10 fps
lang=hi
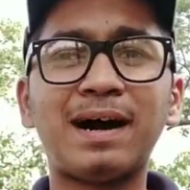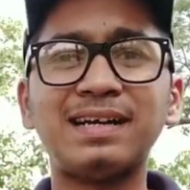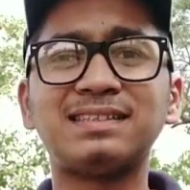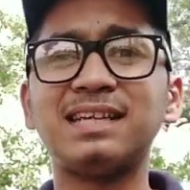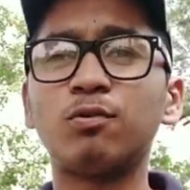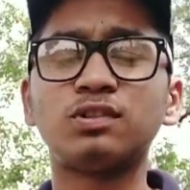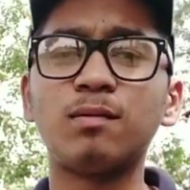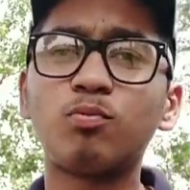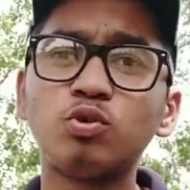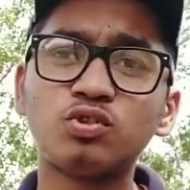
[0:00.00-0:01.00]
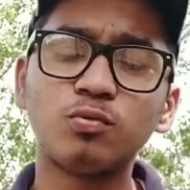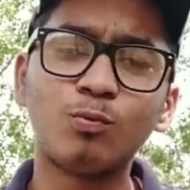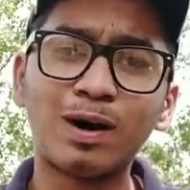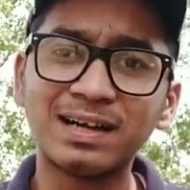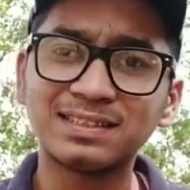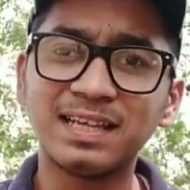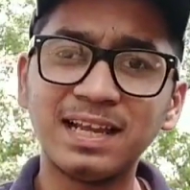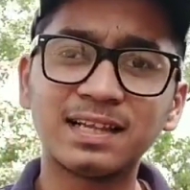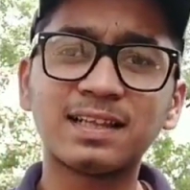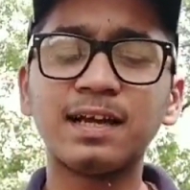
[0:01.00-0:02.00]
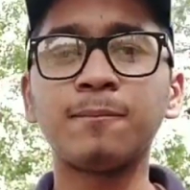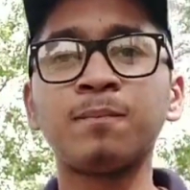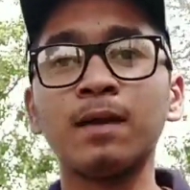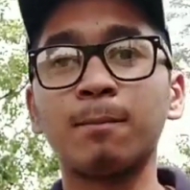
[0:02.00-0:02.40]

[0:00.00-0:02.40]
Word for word: पार्ट्स है वो सब कुछ वहाँ से ही आता है